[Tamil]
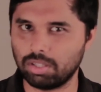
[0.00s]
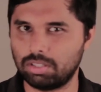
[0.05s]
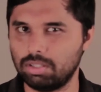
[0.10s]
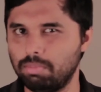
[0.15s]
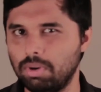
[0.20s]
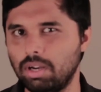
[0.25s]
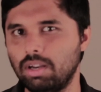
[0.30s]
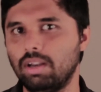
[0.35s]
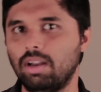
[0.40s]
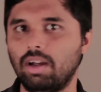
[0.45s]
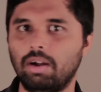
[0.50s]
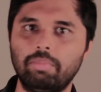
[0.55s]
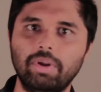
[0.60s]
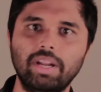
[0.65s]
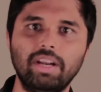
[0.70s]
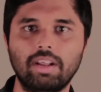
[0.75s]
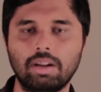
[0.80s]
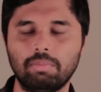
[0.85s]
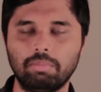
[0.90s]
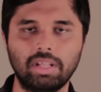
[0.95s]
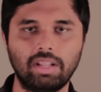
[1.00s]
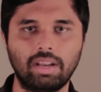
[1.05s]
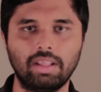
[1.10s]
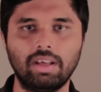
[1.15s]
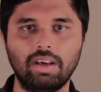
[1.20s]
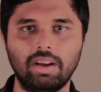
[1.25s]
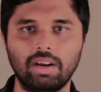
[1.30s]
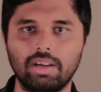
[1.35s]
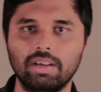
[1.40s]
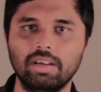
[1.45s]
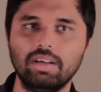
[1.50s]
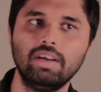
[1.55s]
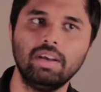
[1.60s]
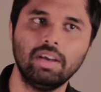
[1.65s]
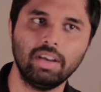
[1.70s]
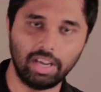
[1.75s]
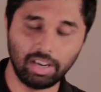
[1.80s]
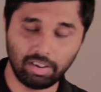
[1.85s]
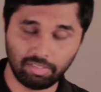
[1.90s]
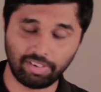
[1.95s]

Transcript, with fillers: பாசிபிள் அப்படின்ற மாதிரி தான் இருக்குது